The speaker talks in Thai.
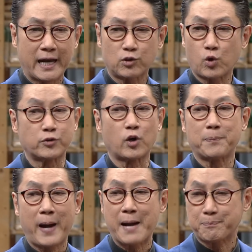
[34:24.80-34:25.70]
กเกจตรวจสุ
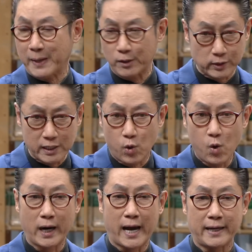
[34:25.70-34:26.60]
ขภาพไปดูทั้ง
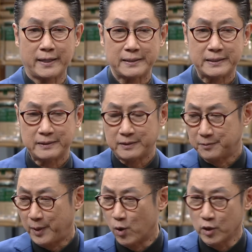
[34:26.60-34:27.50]
คู่เลย
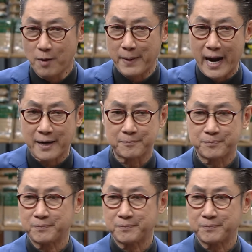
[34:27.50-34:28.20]
พี่อู๋ยกมา